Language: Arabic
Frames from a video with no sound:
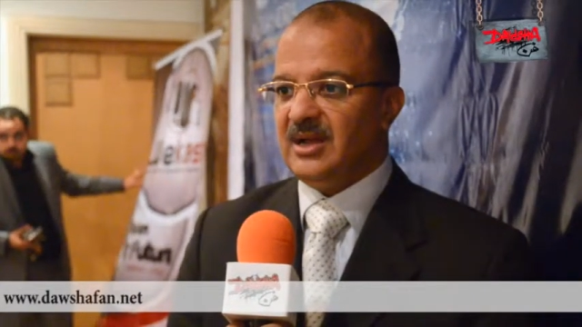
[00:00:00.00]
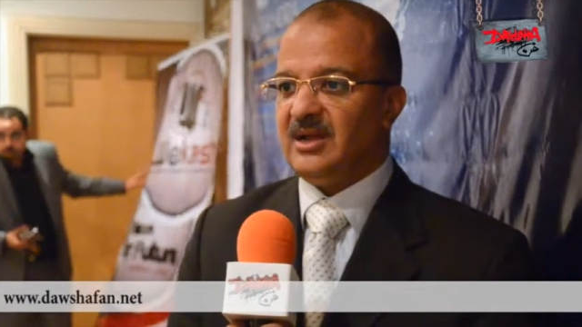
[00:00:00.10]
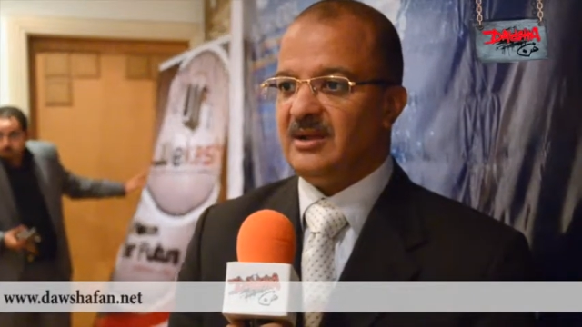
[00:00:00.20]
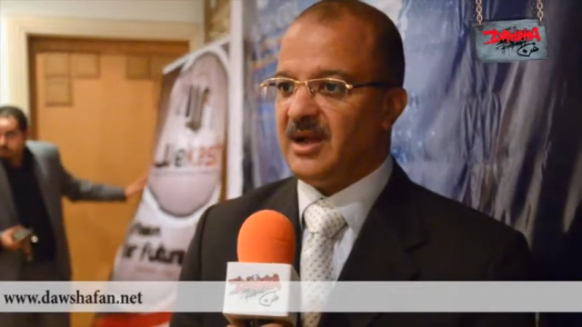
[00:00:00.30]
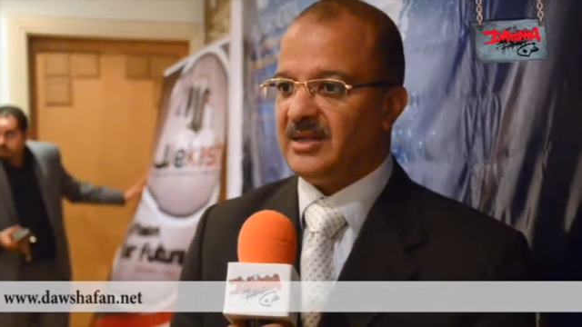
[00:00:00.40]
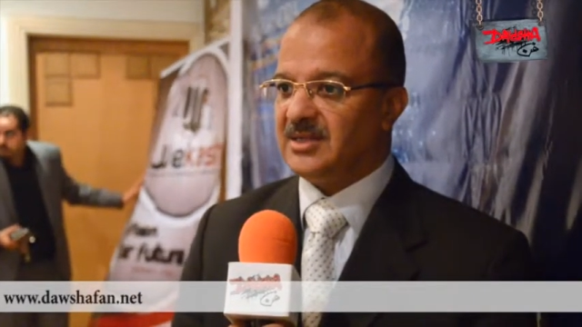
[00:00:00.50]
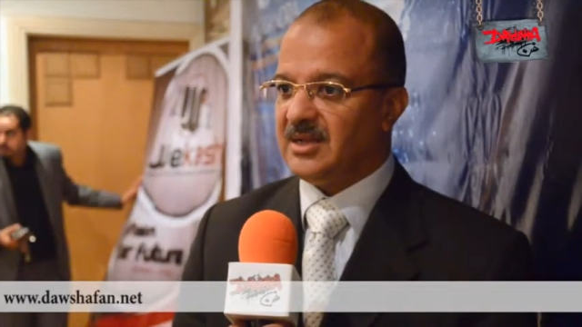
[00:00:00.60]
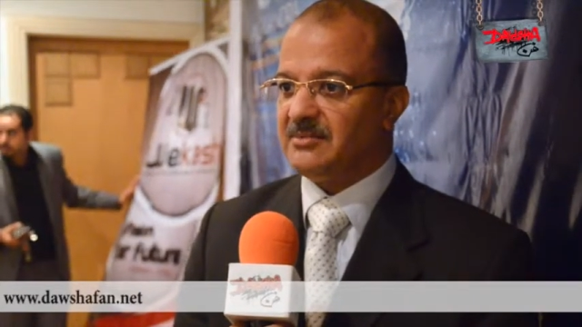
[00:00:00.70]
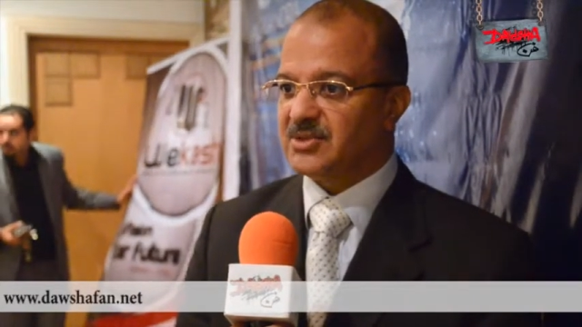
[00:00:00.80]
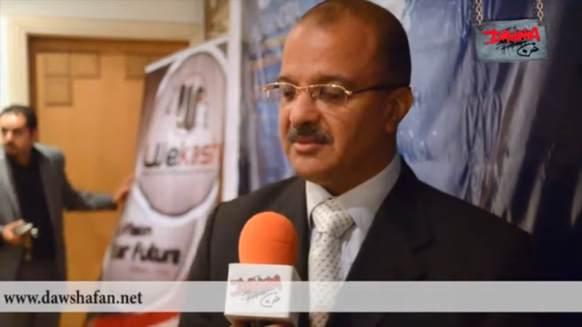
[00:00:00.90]
آه،
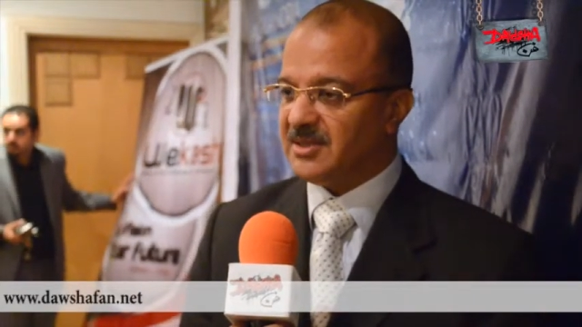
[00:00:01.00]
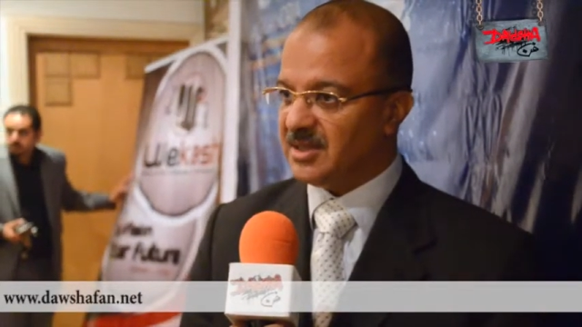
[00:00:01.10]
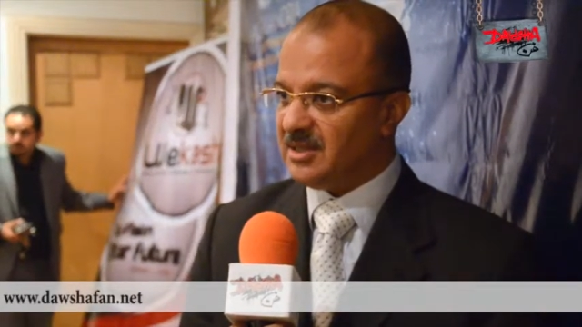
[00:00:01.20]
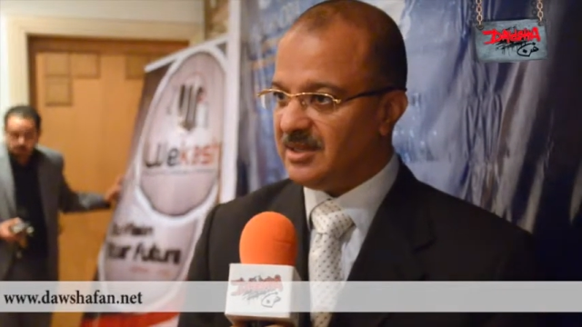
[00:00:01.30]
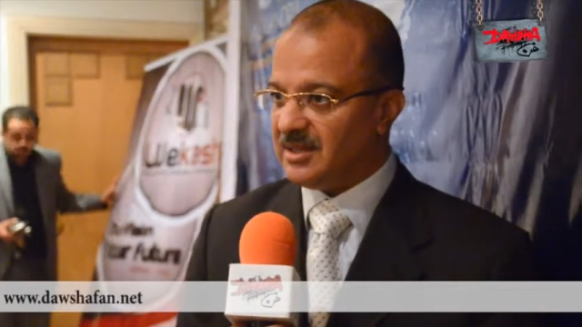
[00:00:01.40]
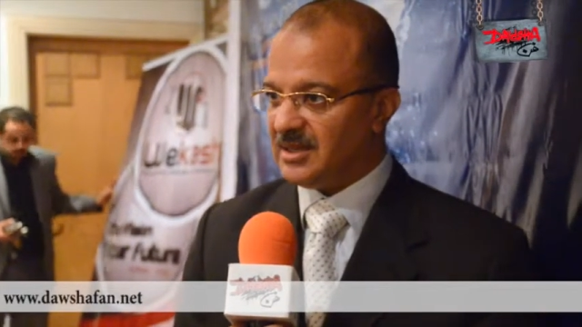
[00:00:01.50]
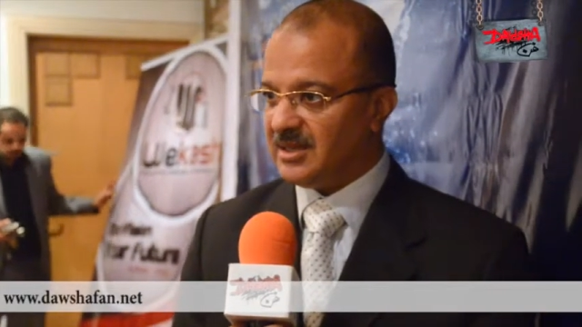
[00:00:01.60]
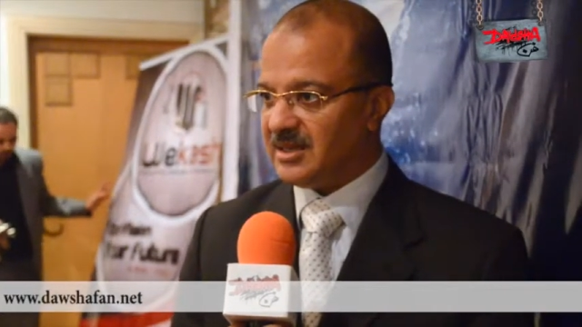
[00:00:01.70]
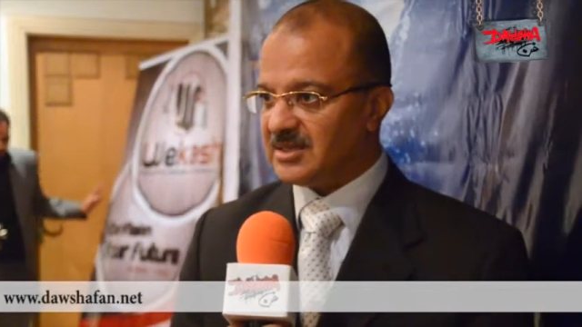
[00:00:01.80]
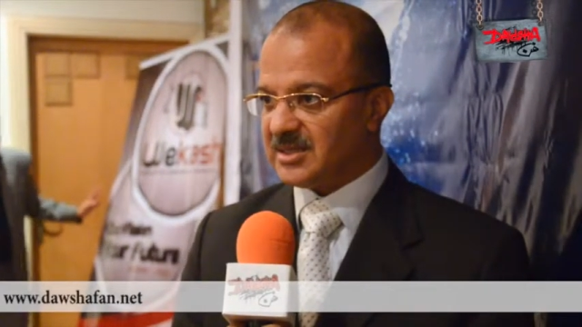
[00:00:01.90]
عندنا مسابقه
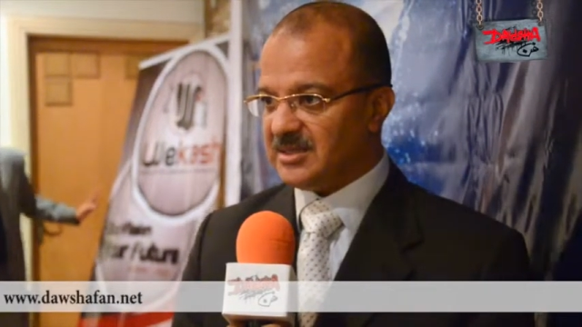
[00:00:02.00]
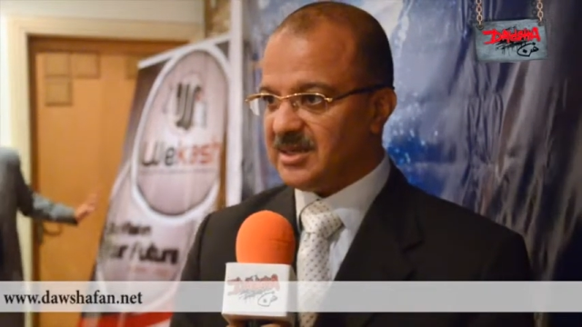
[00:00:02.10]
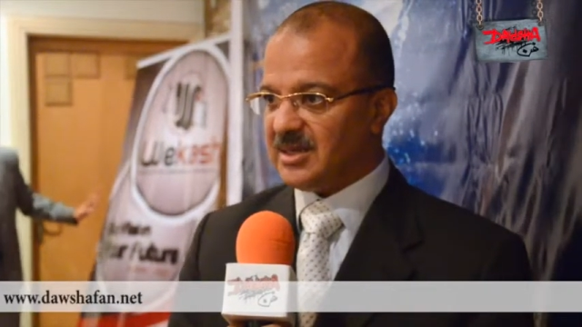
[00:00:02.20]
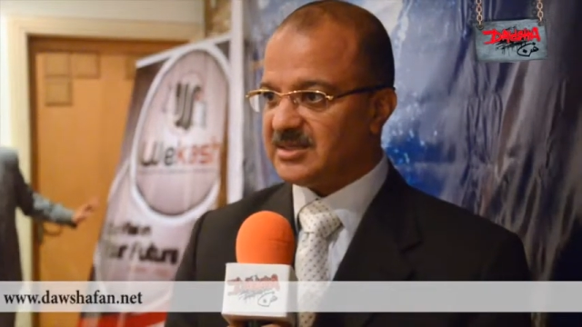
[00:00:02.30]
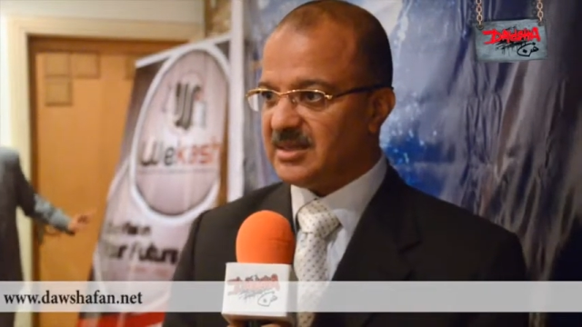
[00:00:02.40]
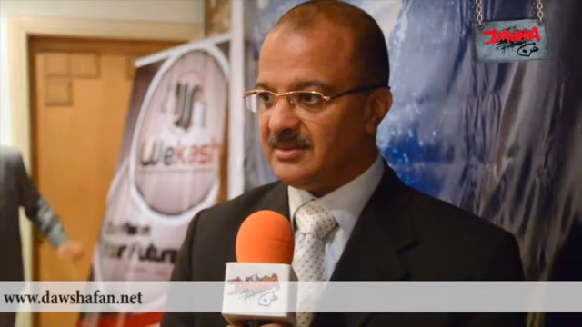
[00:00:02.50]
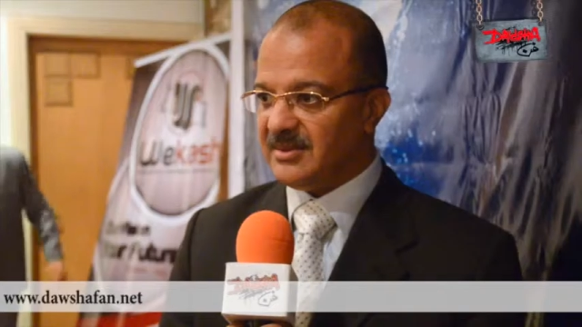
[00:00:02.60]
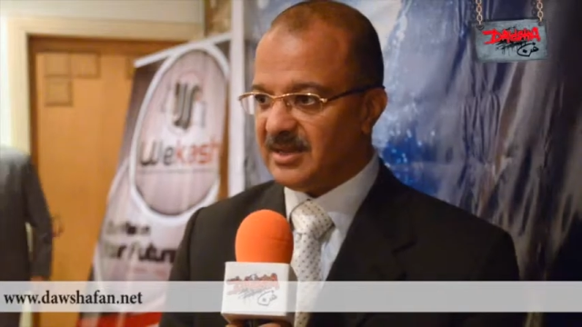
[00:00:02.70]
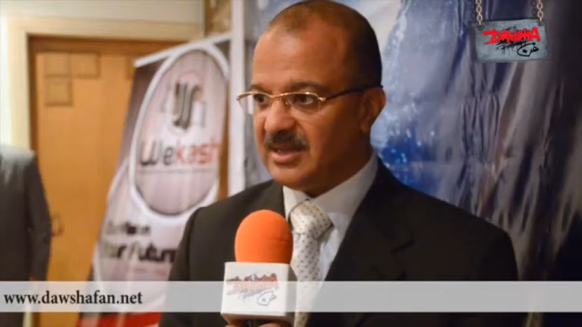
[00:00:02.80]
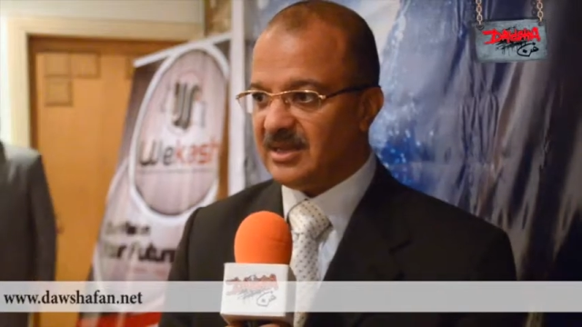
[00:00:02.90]
الاسكندريه السينمائي